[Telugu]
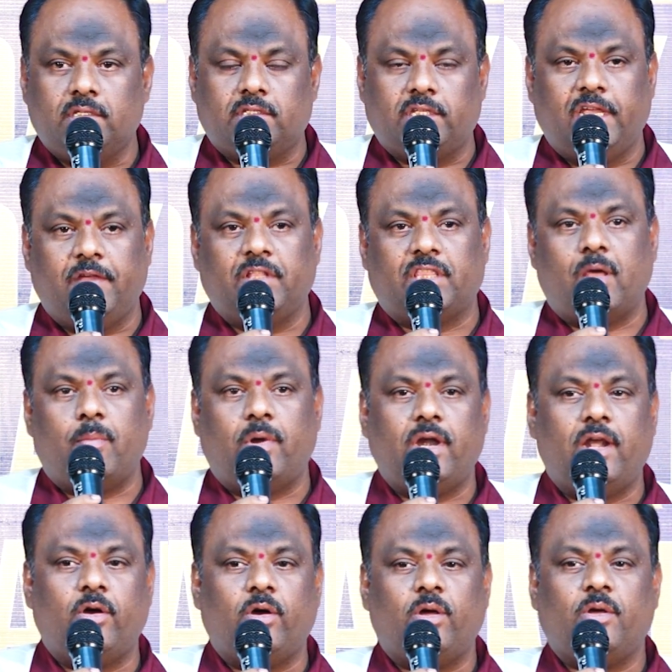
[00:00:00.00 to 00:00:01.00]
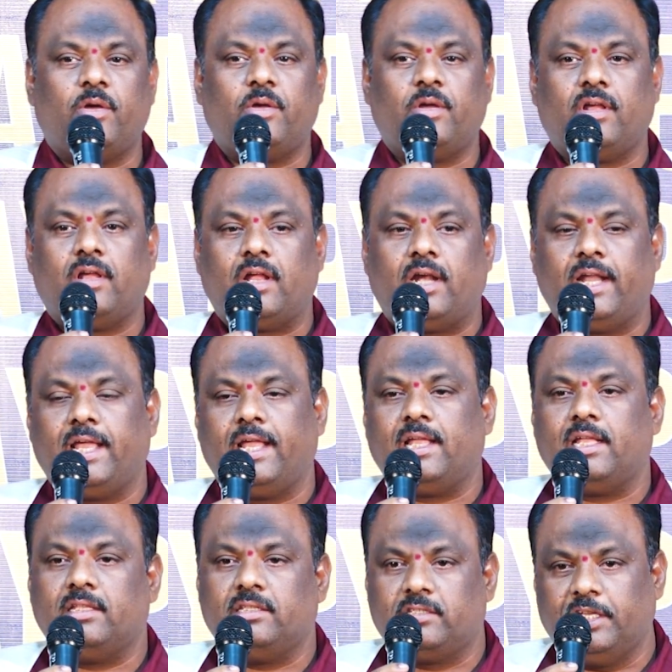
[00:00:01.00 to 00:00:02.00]
జీవిత పనిలో అంటే
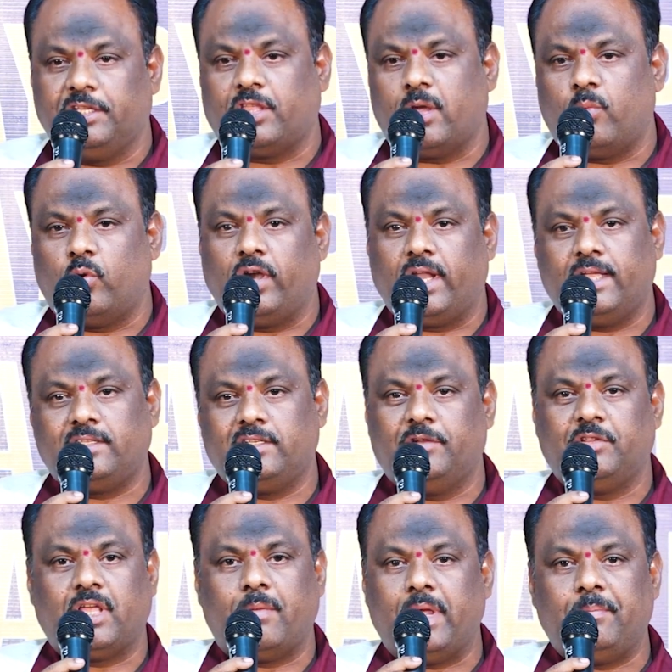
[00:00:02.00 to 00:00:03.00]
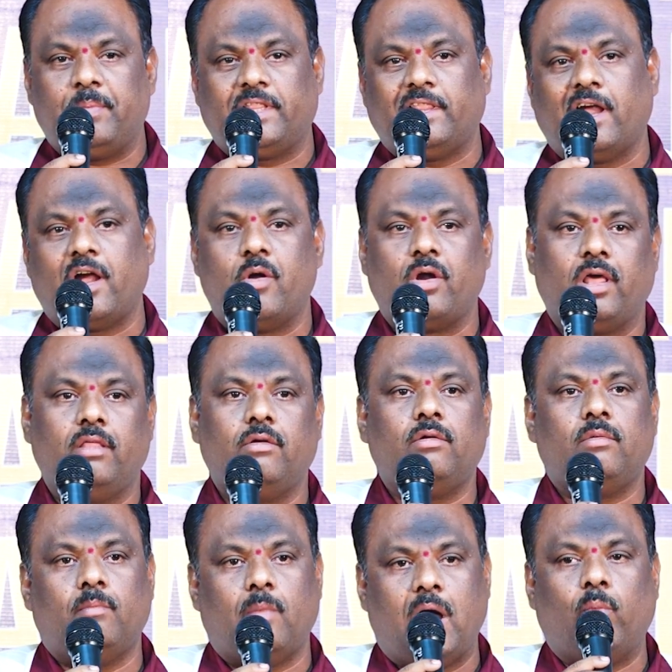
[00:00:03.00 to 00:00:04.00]
జీతం ఉంటే జీవితం ఏం పెద్దగా ఉండదు
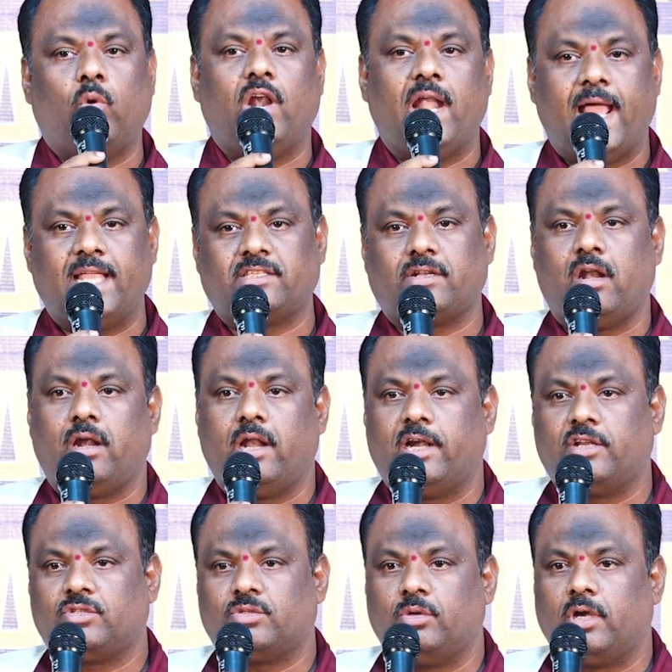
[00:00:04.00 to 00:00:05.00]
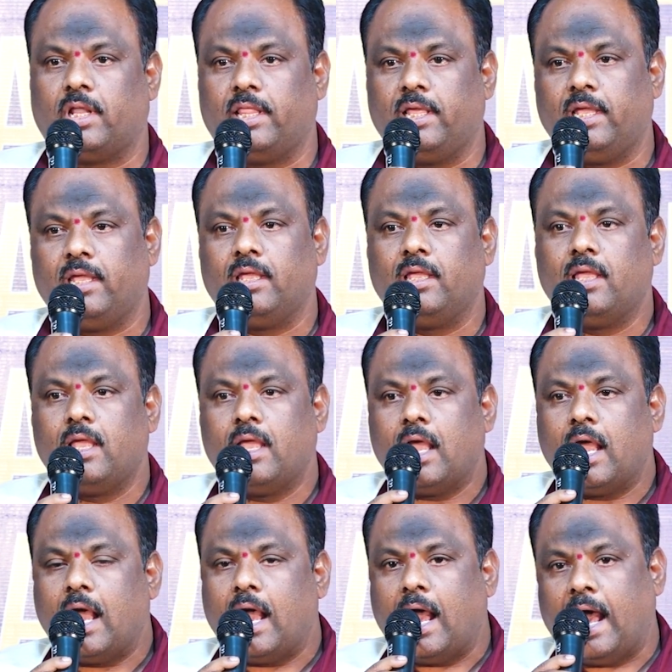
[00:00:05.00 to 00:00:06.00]
మామూలు న్యాచురల్ నడుస్తుంటుంది
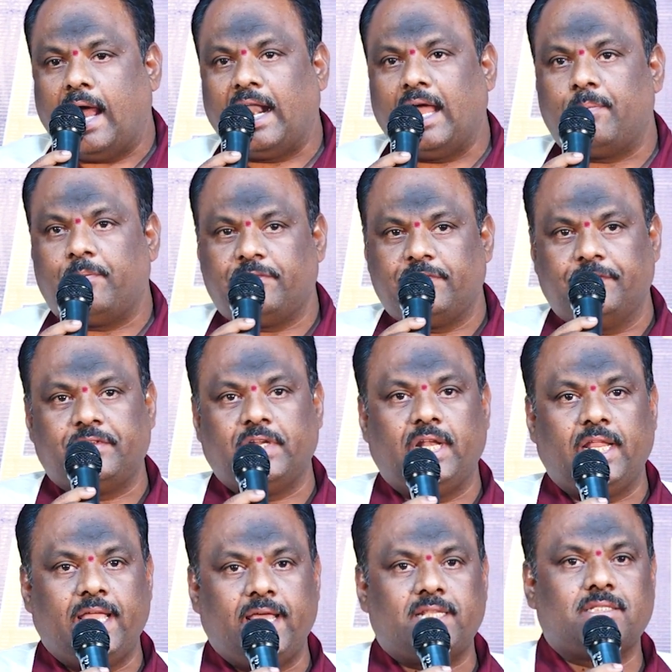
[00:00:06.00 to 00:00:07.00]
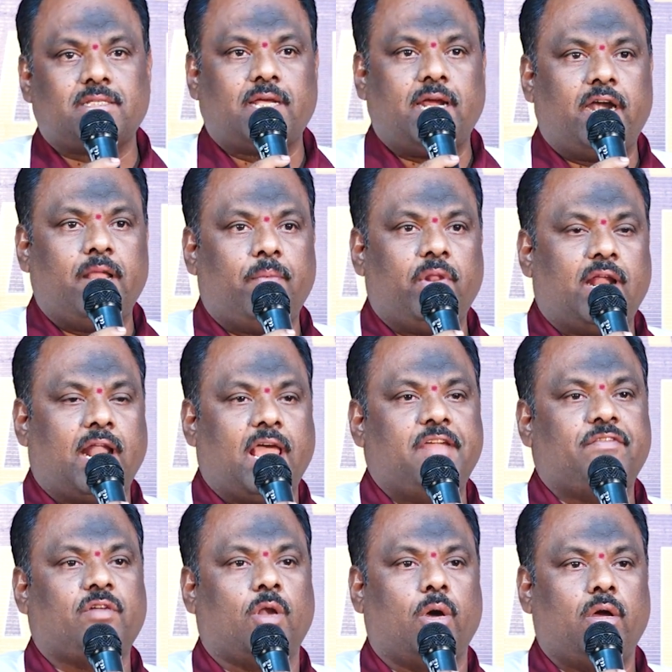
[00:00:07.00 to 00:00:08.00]
అలా ఫిఫ్టీన్ ఇయర్స్ గడిపిన
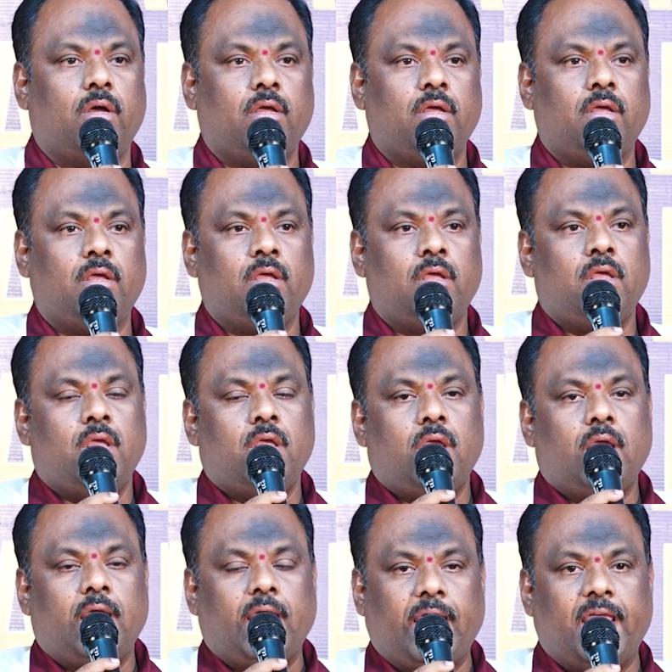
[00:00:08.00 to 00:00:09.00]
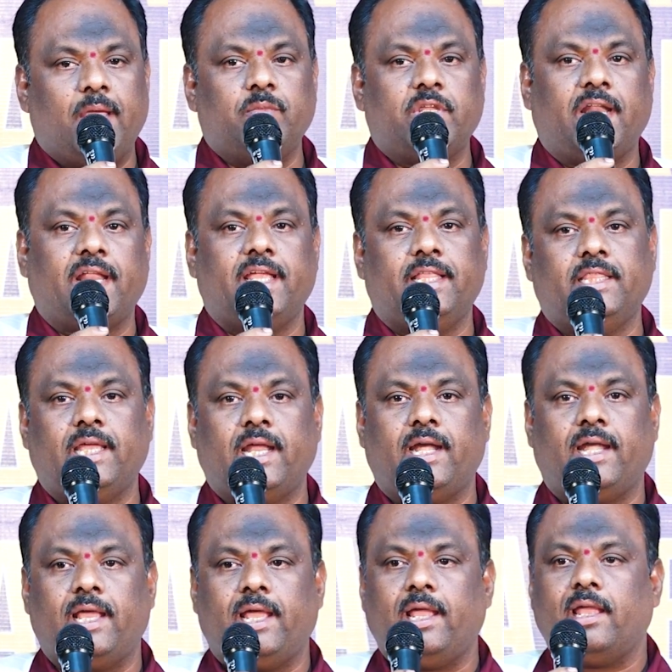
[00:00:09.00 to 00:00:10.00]
లైఫ్లో ఏం జరిగింది
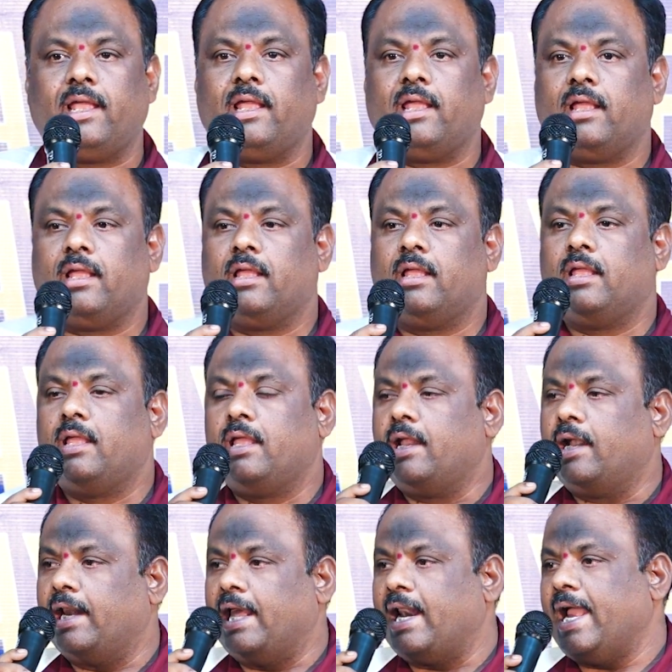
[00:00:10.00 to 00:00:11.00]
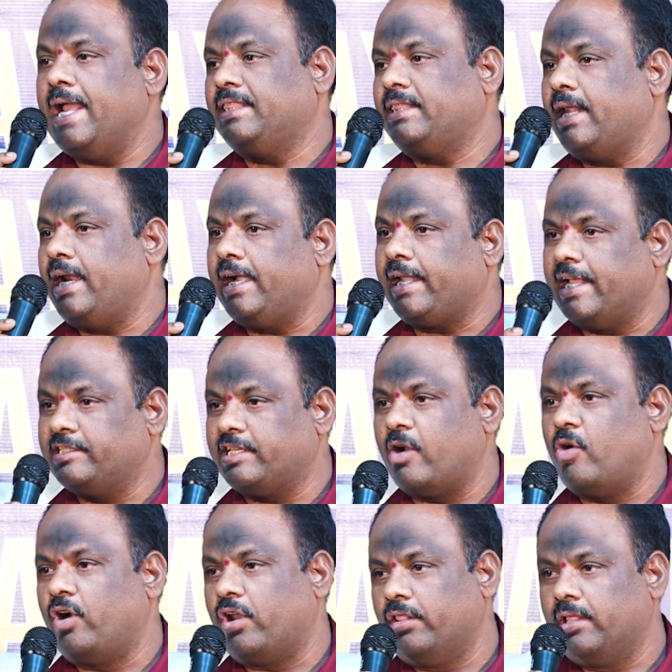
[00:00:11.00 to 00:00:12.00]
అంటే నెల అయితేనే
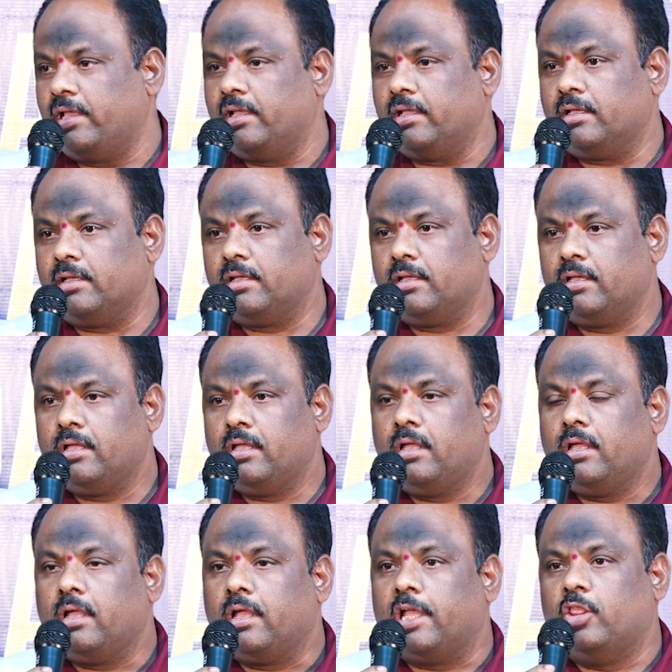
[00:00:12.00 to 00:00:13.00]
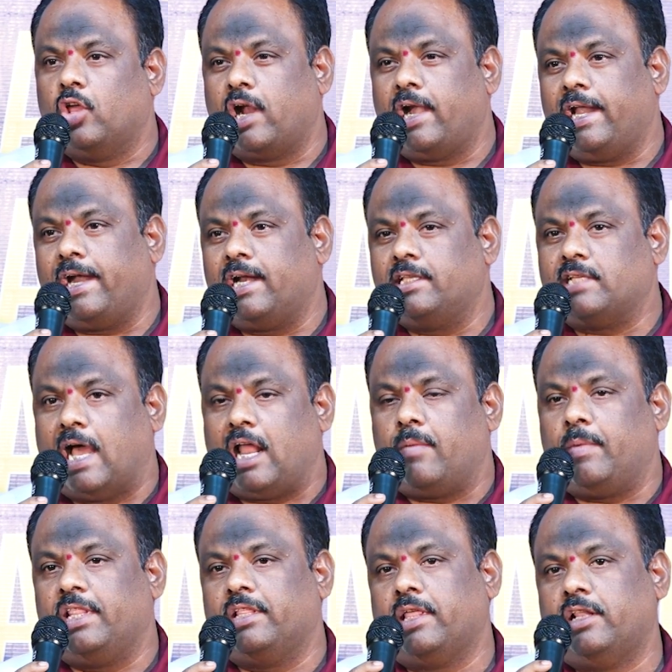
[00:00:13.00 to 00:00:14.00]
టెన్షన్ ఉంటుంది ఎందుకంటే ఇక్కడ
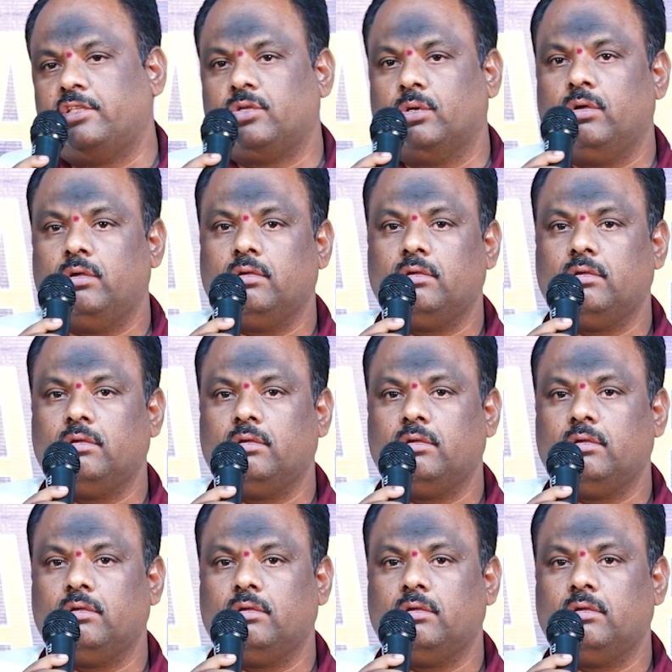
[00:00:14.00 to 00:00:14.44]
చాలామంది తెలుసు